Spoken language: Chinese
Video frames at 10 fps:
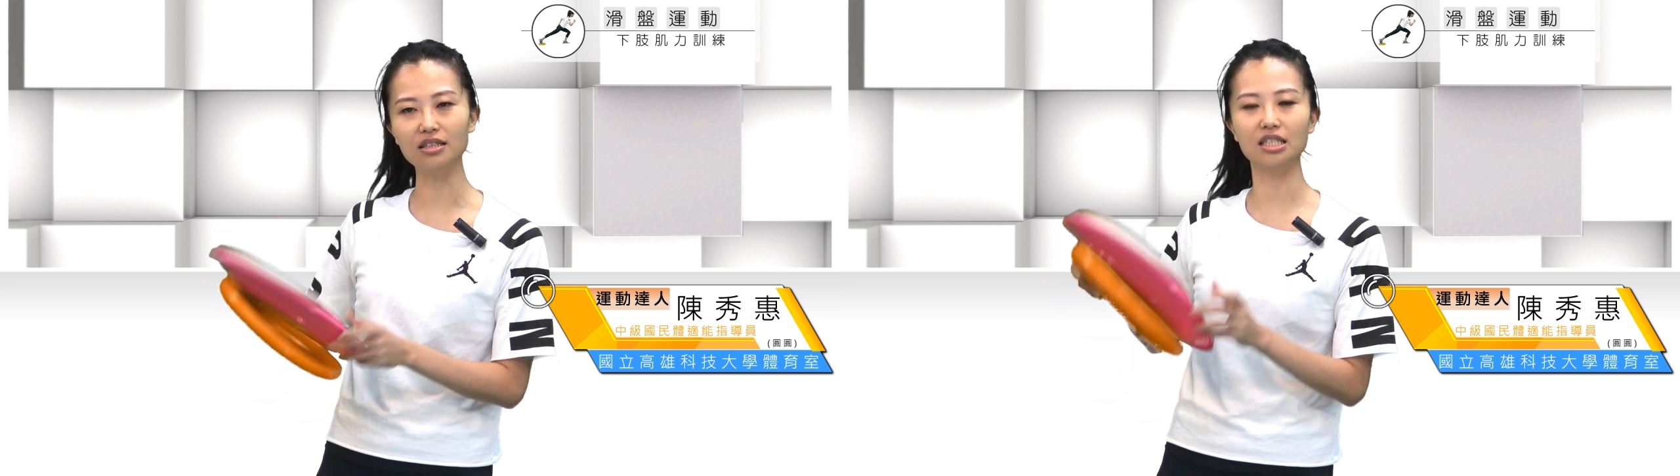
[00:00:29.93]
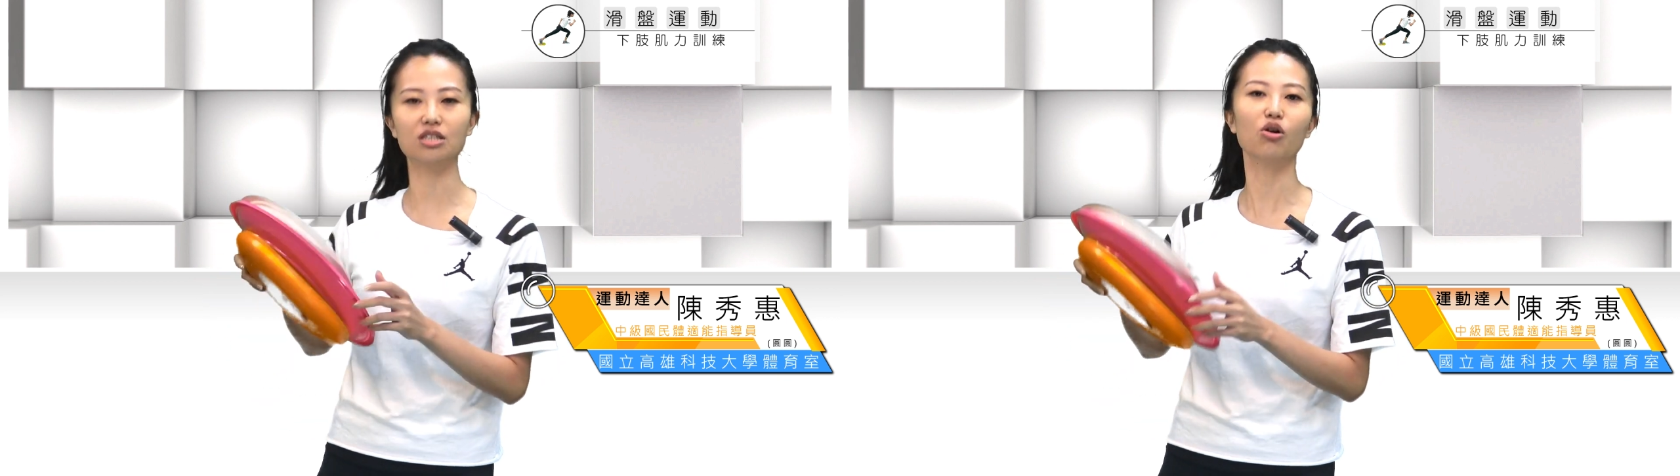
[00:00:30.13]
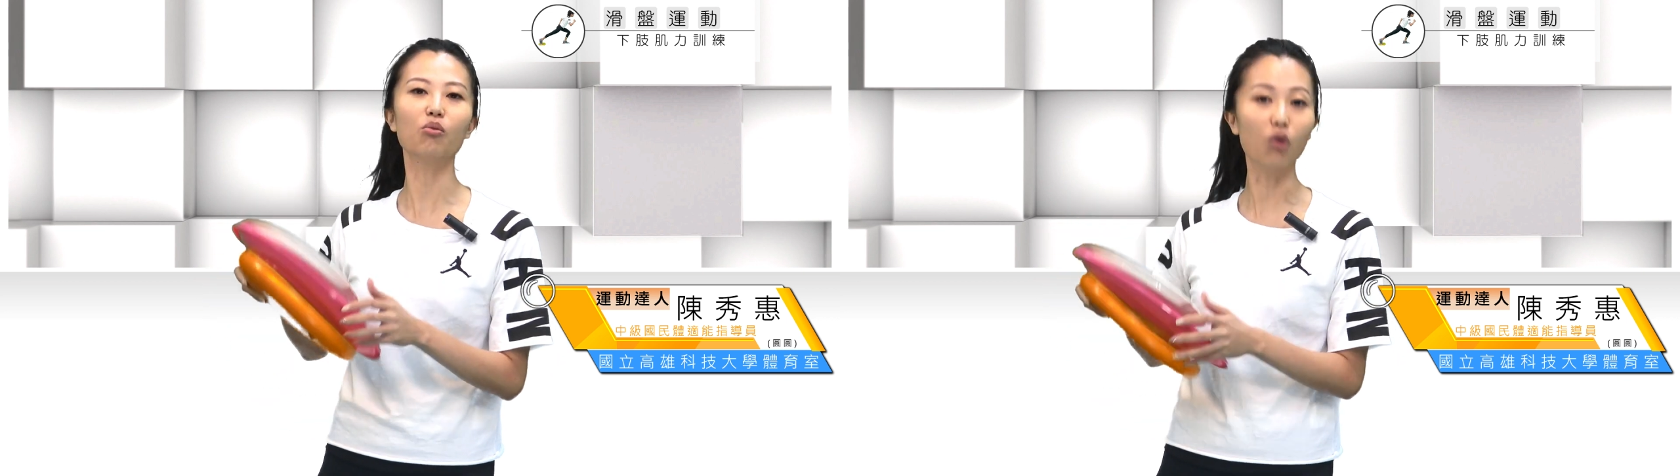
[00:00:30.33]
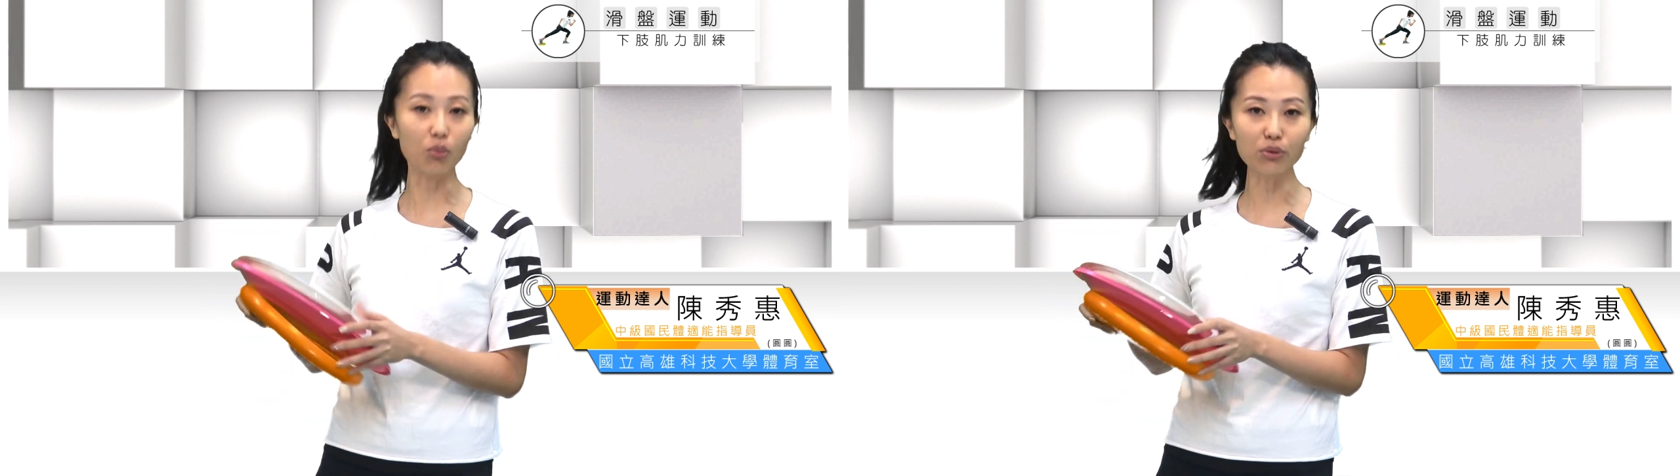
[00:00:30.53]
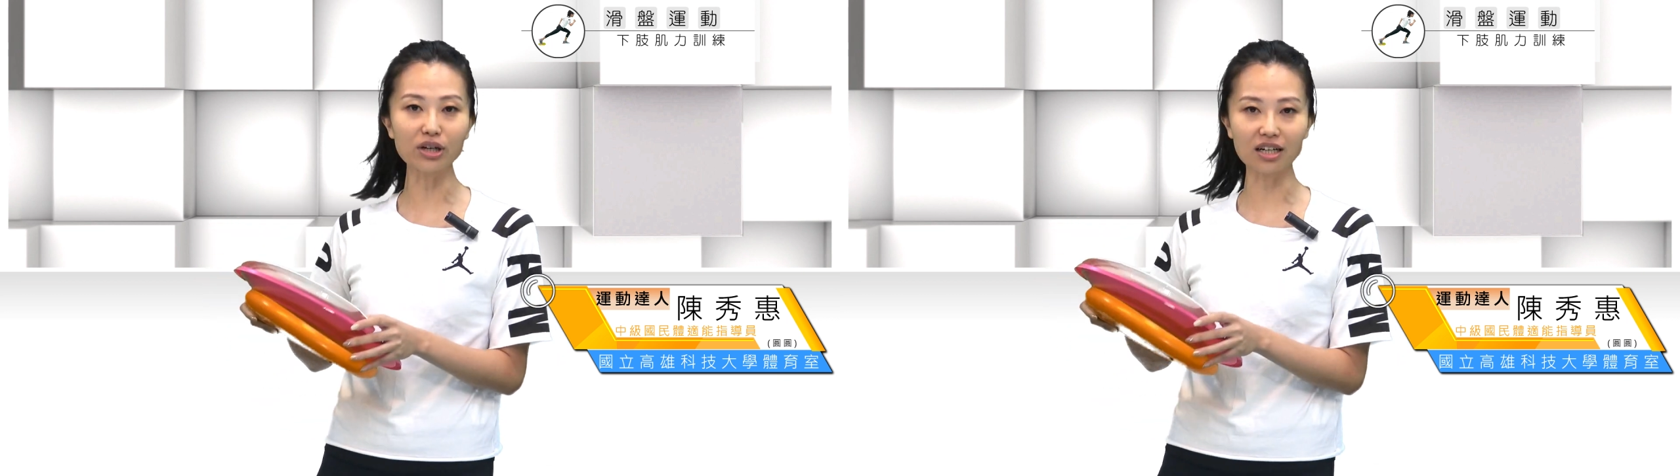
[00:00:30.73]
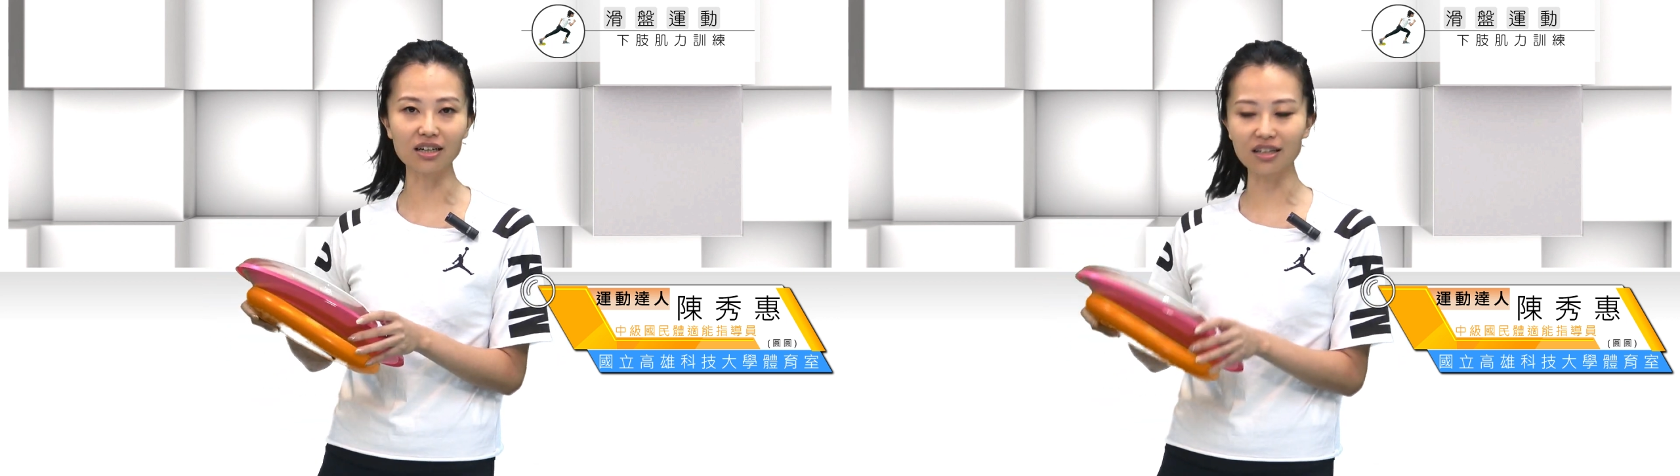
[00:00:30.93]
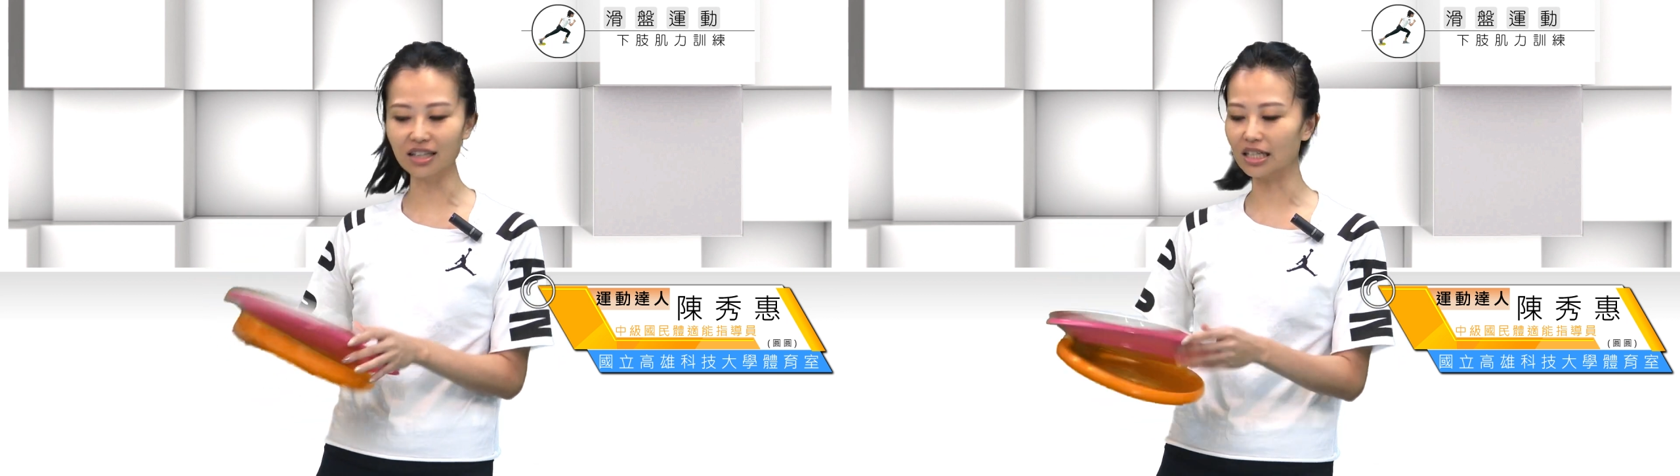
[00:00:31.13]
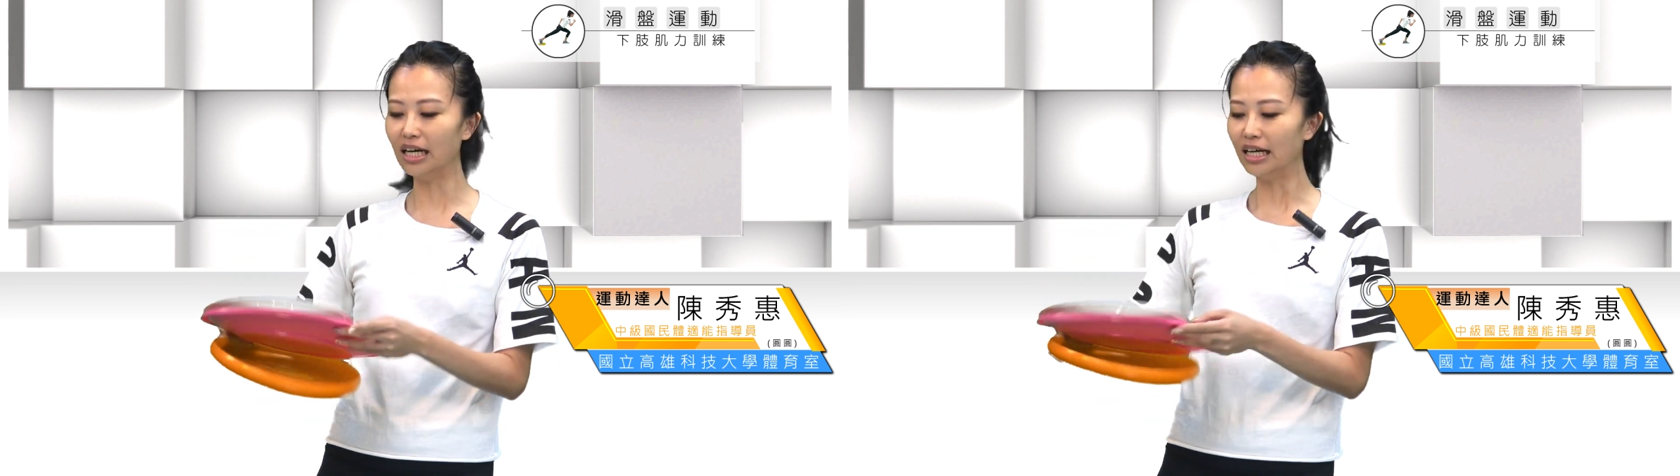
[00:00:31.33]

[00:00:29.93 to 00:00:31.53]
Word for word: 其实用抹布也可以。